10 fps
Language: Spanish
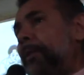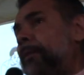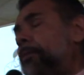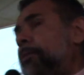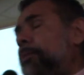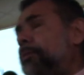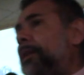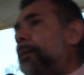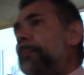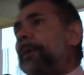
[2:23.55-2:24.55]
no
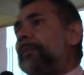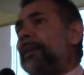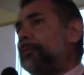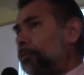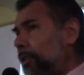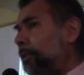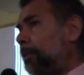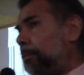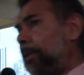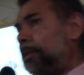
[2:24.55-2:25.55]
sabe expresar sus
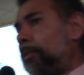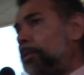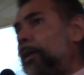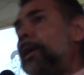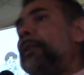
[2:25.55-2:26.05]
sentimientos.